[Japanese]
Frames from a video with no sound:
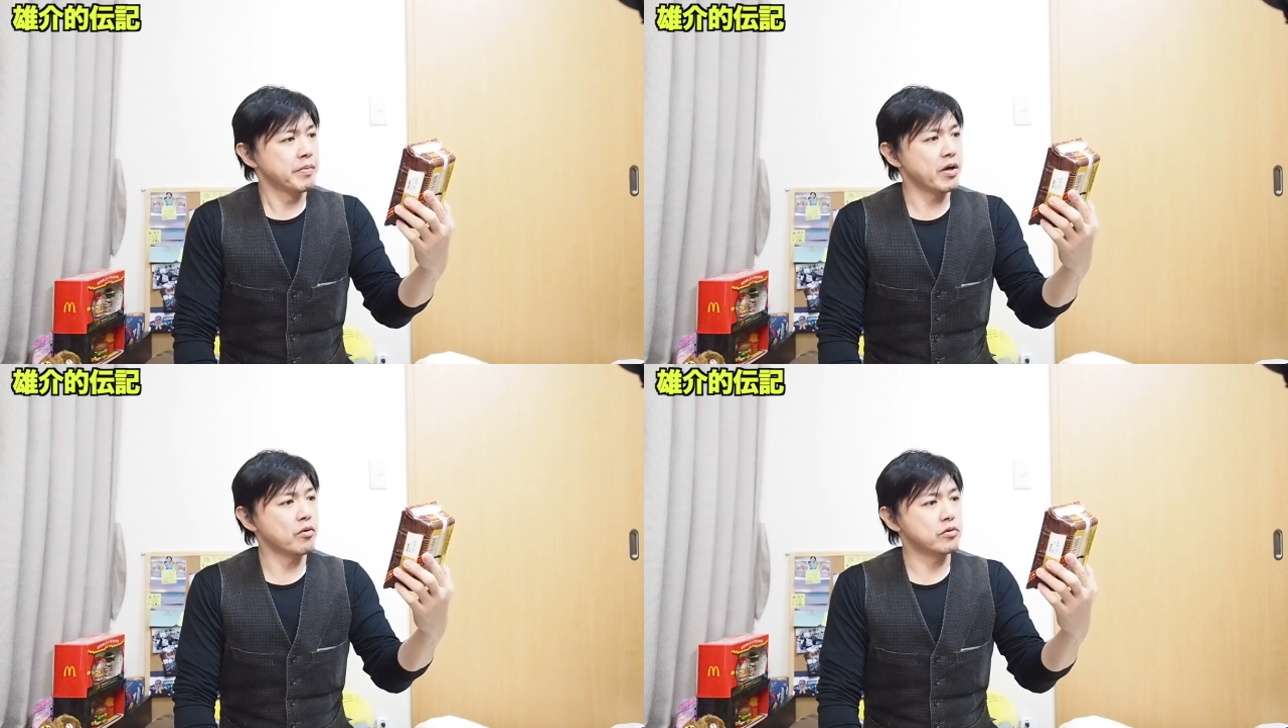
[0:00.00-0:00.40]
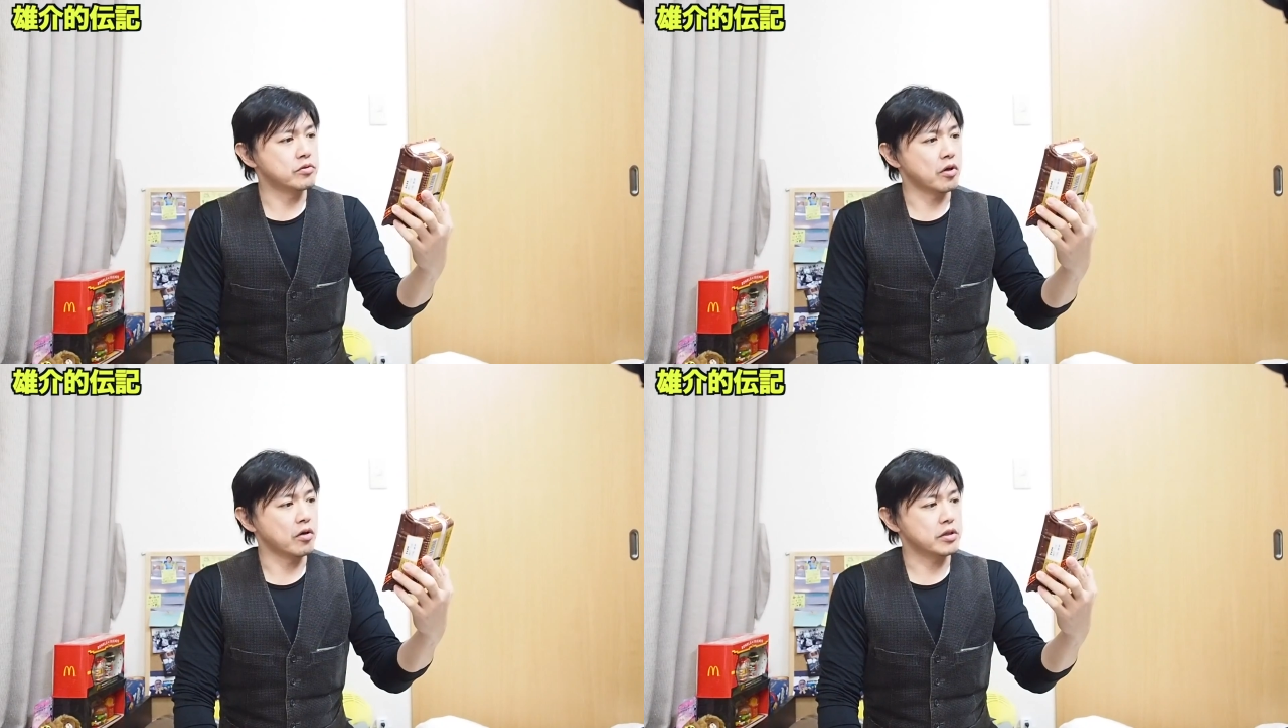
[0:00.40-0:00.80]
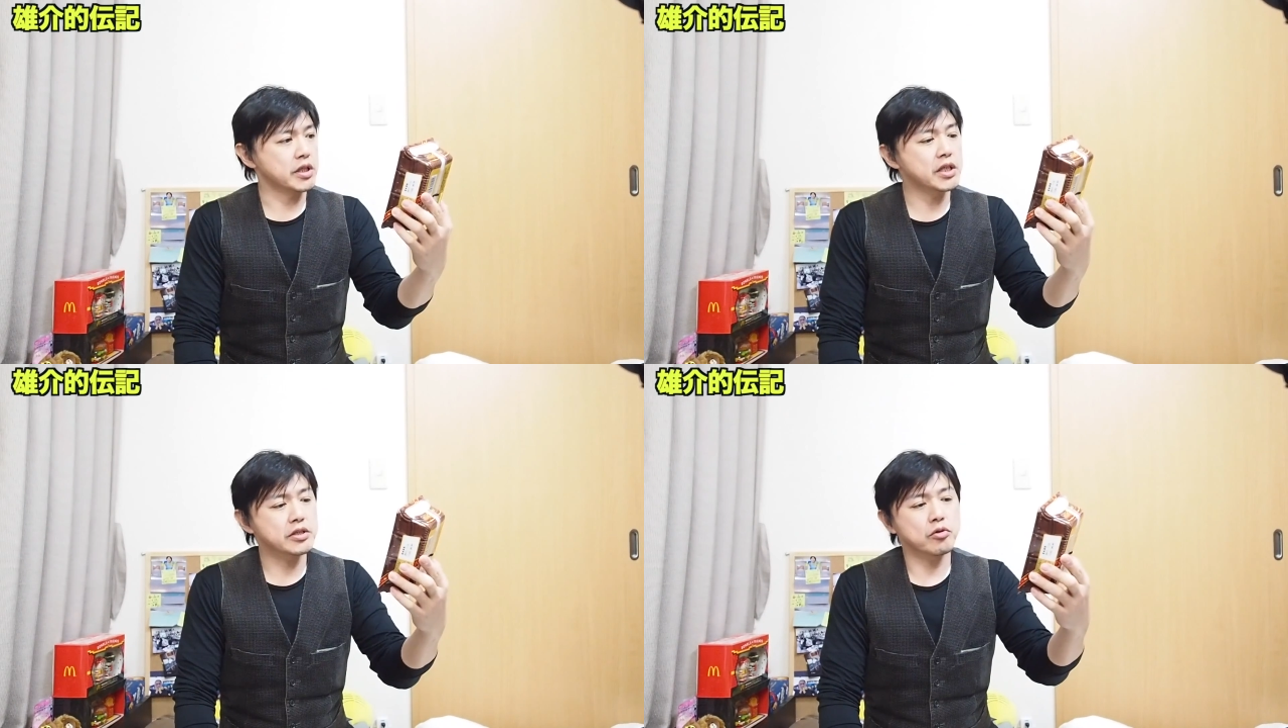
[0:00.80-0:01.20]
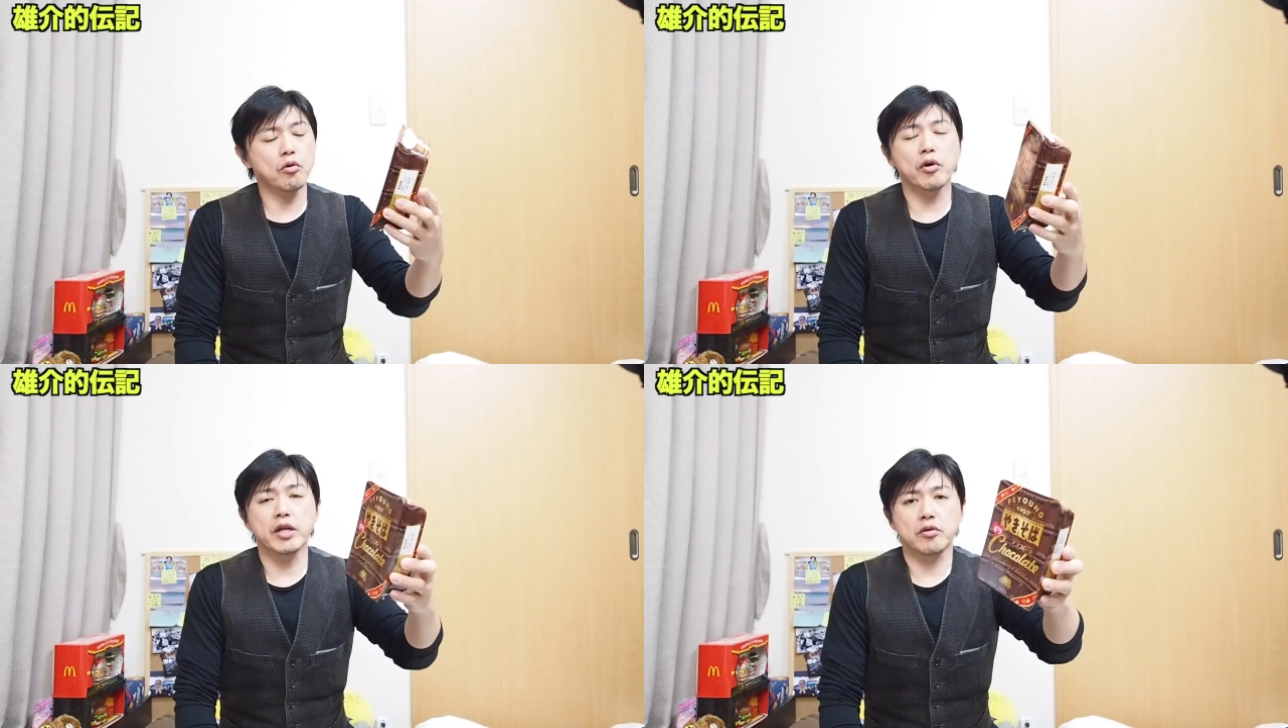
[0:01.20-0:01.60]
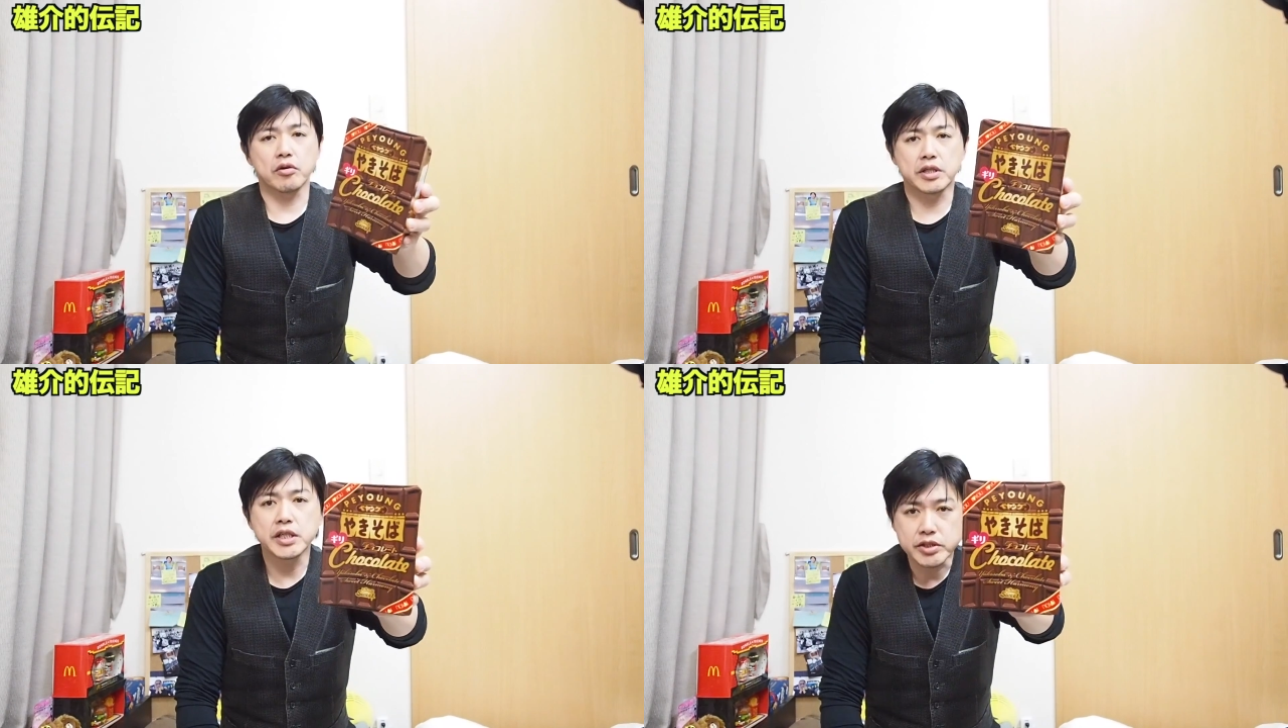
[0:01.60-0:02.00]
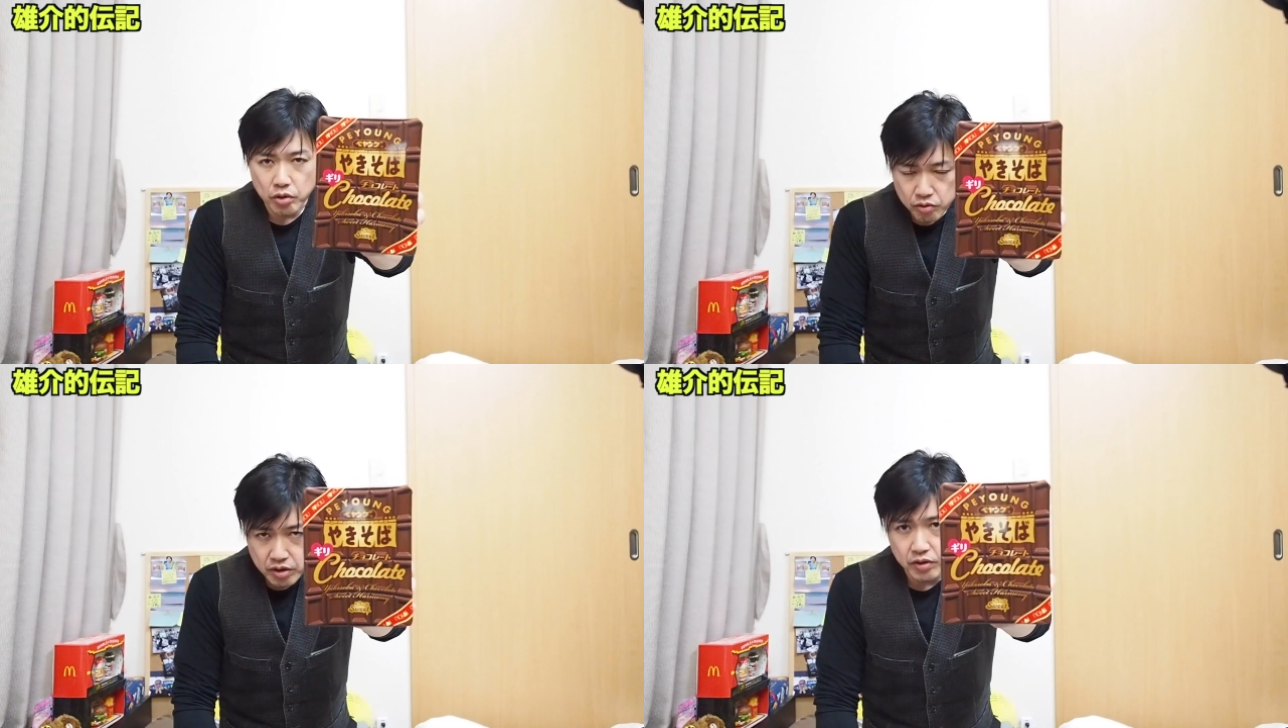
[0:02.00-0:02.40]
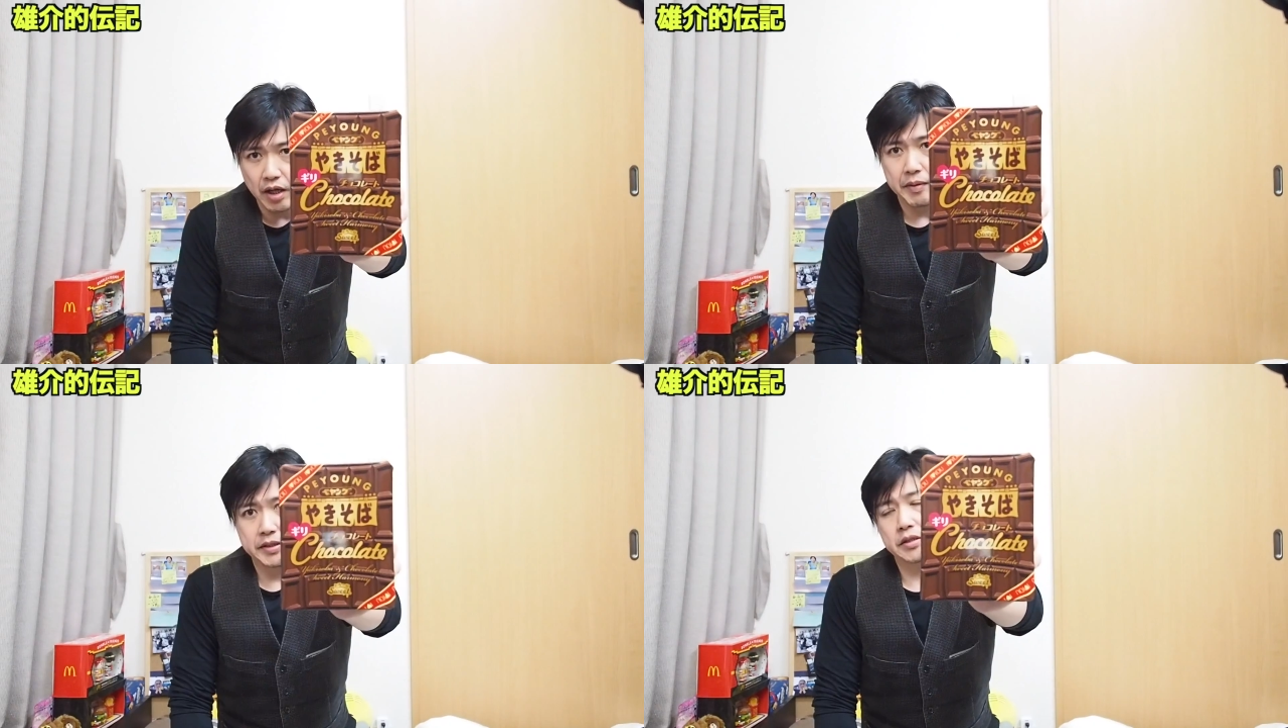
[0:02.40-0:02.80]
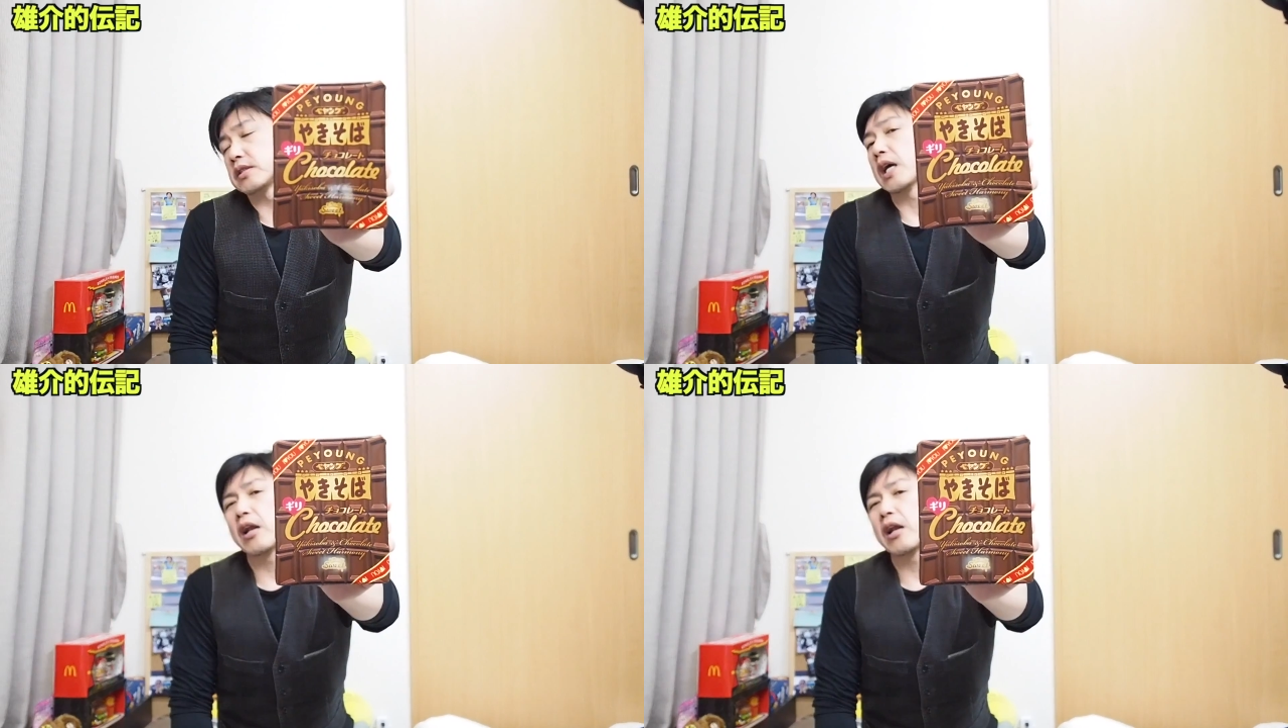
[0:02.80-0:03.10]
ペヨングのギリチョコレート、ギリチョコでございます。